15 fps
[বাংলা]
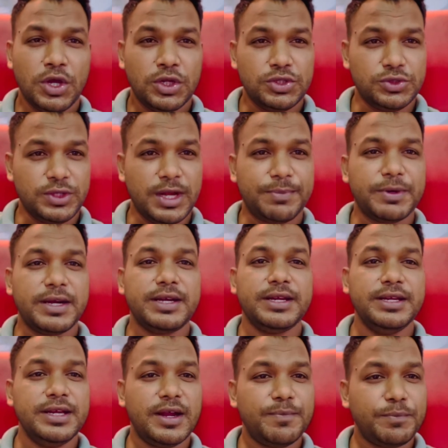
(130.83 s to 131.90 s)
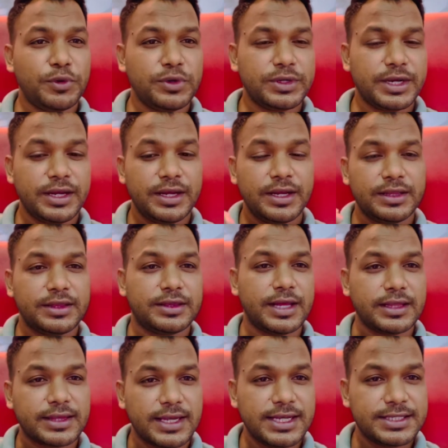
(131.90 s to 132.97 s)
যদি আপনার এয়ারপোর্টে
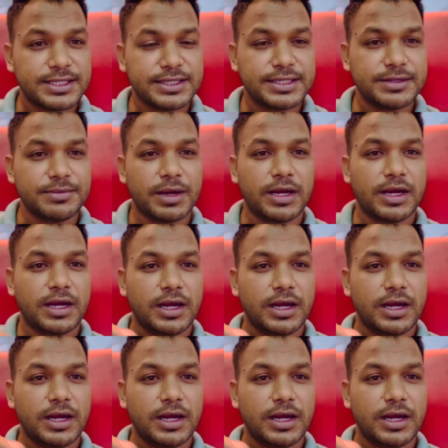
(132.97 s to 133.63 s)
তেতাল্লিশ ইঞ্চি বা